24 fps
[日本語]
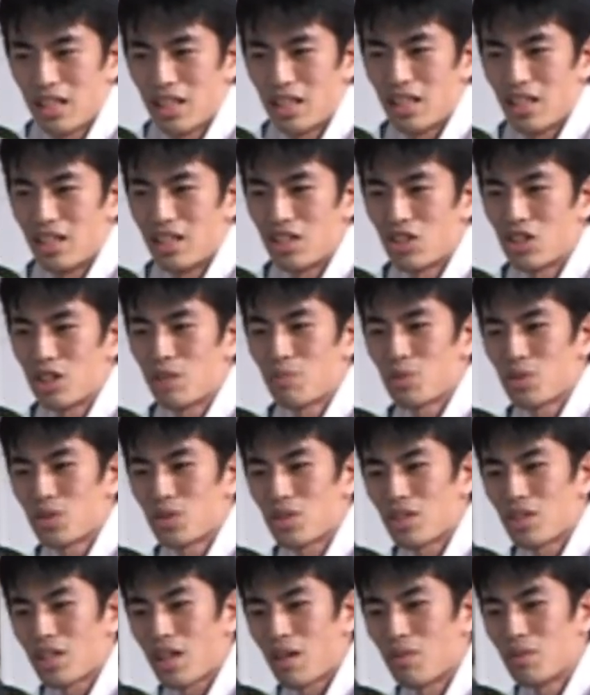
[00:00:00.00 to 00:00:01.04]
えー、
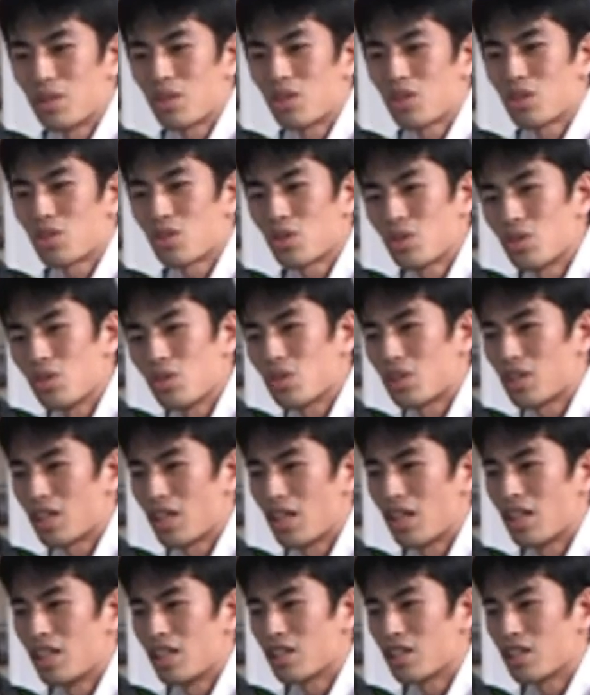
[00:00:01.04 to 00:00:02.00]
Eclipse Coming Soon ってきて、